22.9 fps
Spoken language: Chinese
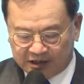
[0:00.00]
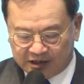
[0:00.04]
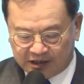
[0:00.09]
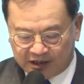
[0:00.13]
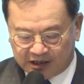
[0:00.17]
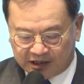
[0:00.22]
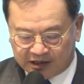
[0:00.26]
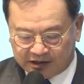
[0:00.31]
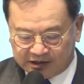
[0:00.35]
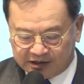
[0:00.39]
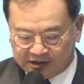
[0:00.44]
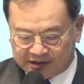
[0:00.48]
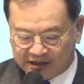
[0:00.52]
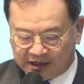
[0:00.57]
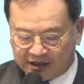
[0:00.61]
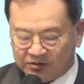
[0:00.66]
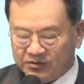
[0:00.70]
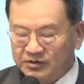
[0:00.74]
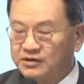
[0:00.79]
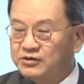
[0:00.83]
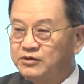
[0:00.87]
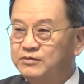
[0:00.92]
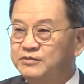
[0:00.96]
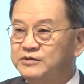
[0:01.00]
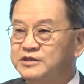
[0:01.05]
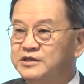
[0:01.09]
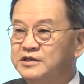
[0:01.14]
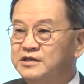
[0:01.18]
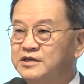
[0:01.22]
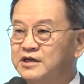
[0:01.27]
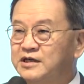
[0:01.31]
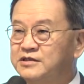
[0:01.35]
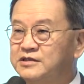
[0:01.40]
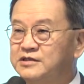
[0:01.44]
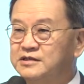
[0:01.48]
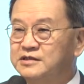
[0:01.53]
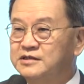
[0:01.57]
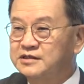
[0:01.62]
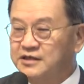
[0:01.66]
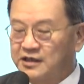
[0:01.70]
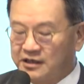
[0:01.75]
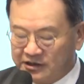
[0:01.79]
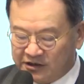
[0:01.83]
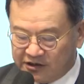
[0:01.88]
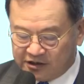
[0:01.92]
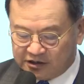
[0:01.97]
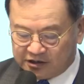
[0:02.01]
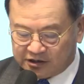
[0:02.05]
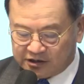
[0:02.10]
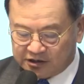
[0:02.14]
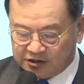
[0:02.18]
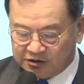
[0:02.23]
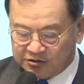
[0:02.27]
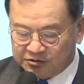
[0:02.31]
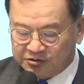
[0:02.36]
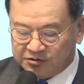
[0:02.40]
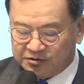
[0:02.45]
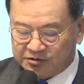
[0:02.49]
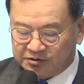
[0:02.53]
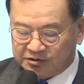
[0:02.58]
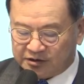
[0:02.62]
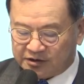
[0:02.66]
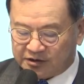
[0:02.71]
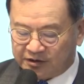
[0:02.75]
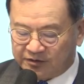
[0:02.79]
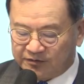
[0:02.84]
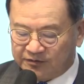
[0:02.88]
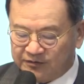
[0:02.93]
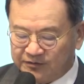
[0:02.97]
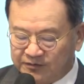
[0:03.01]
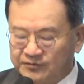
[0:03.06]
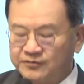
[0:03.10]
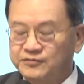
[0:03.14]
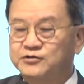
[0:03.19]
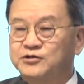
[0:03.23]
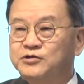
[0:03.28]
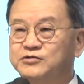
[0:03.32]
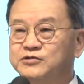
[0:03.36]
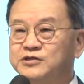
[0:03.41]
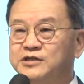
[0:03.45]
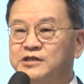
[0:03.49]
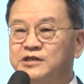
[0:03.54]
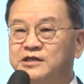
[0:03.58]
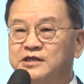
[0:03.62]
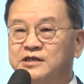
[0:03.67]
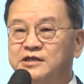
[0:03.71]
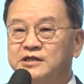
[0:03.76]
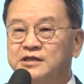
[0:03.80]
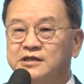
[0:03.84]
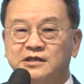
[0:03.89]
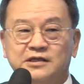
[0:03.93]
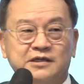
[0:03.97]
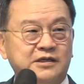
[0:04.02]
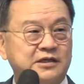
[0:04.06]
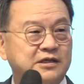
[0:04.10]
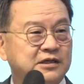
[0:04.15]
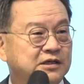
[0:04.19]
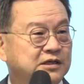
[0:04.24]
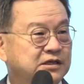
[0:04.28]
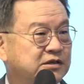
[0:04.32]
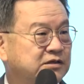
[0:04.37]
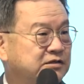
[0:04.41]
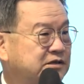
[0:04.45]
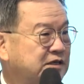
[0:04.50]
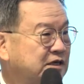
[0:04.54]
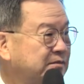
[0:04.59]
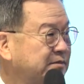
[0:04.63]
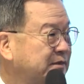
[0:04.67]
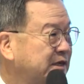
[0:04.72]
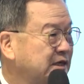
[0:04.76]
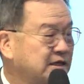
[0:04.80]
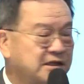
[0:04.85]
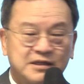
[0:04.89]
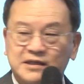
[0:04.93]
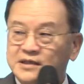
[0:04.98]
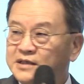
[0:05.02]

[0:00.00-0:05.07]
啊，第三位我们请到是陈习玉陈副总经理，有在吗？